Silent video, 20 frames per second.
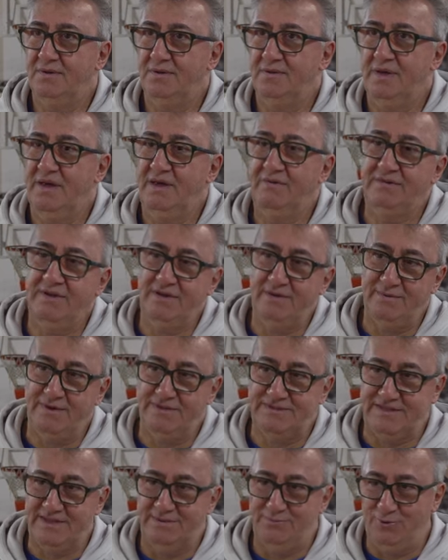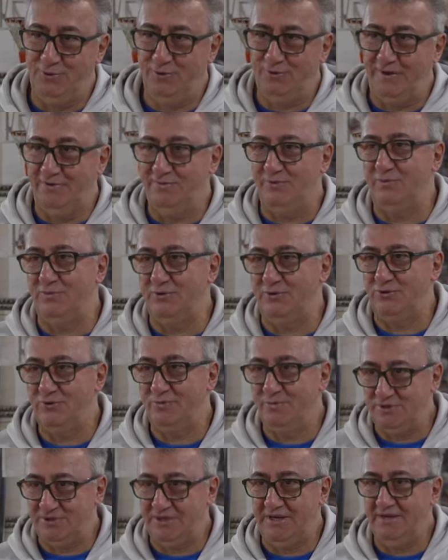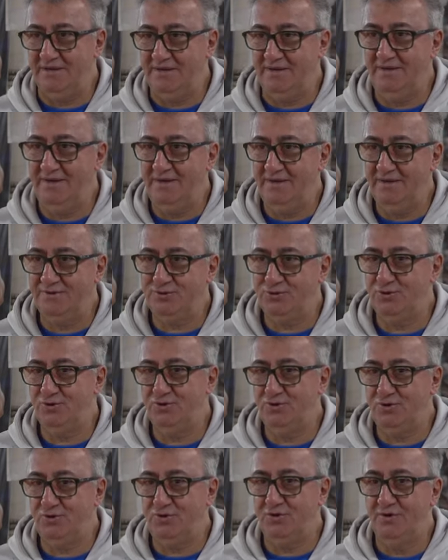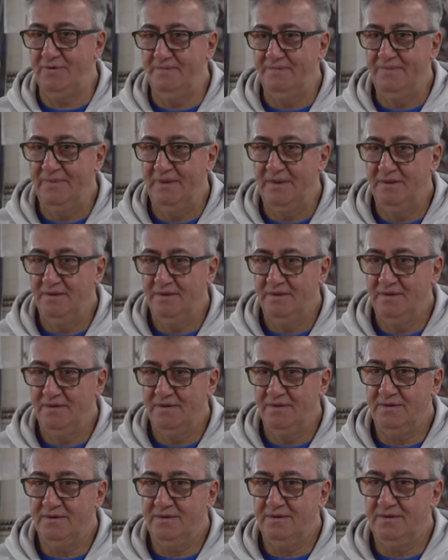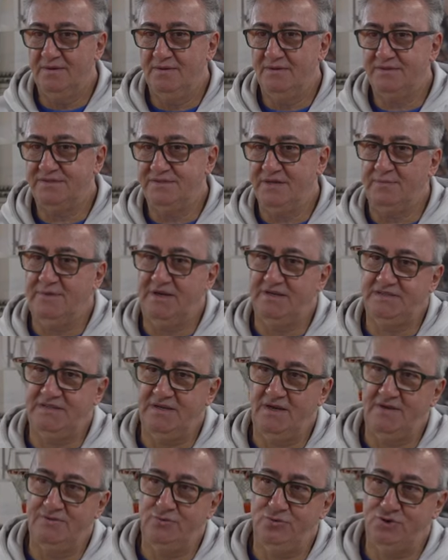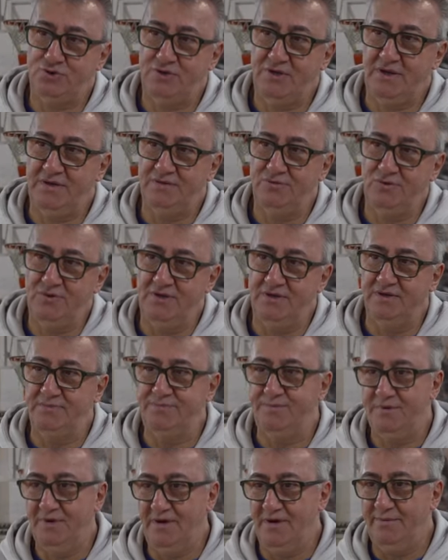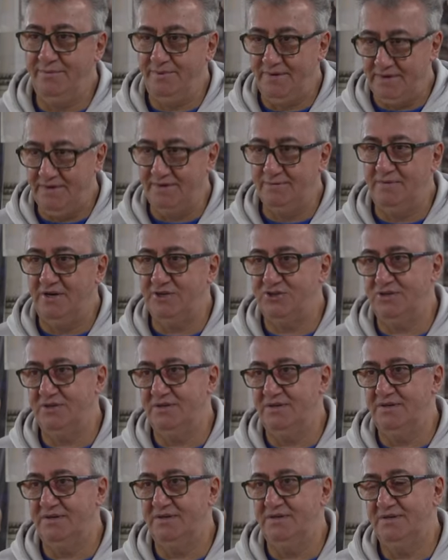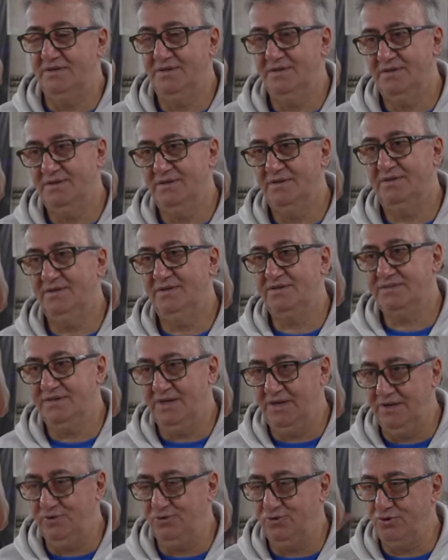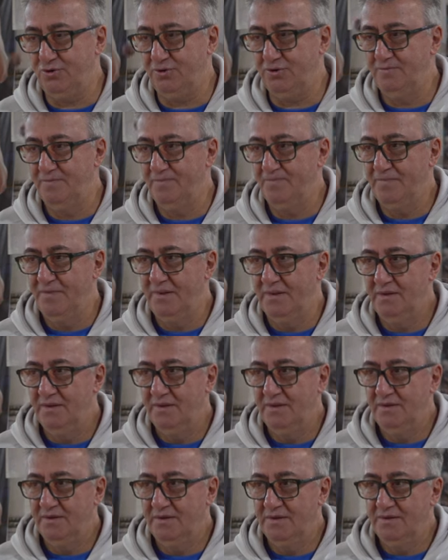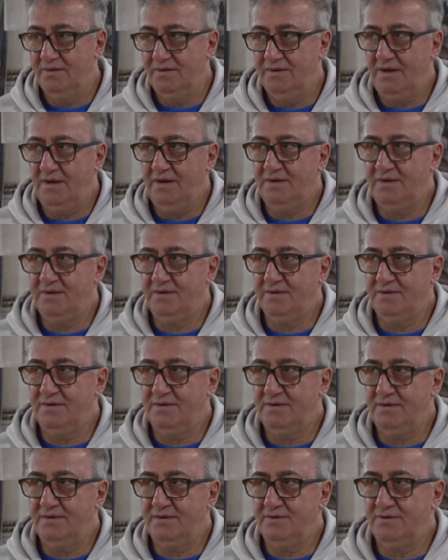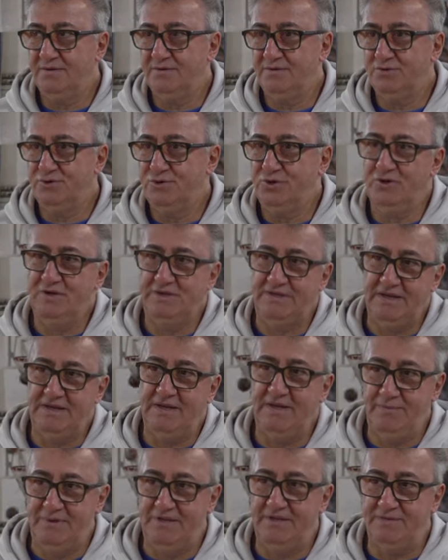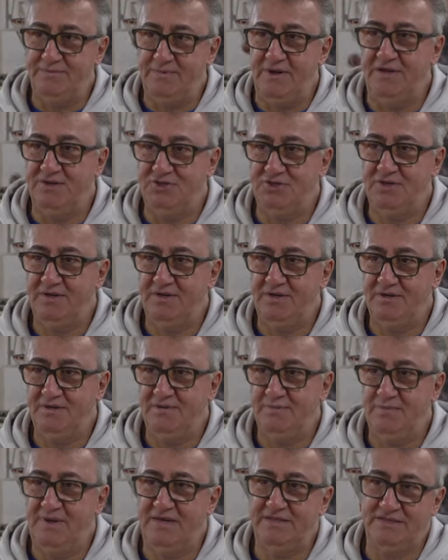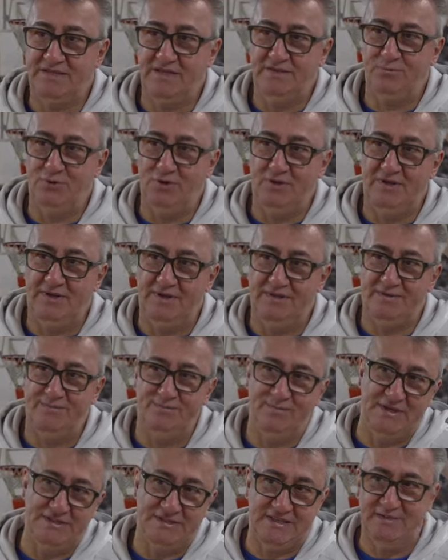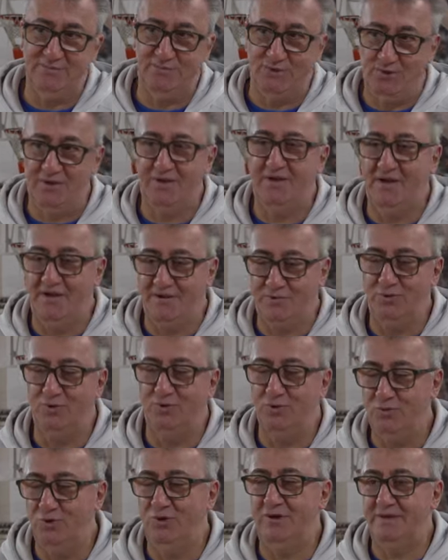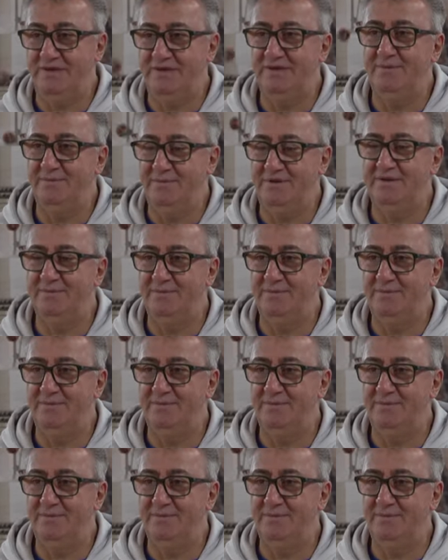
ee, evde de basketbol devam ediyor bir şekliyle. Çünkü e, sabah saat 3'lerde uyanıp Alperen'in maçlarını e, seyrediyorum. Yani e, şöyle denebilir bence. Basketbolla yatıp basketbolla kalkıyorum öyle diyebilirim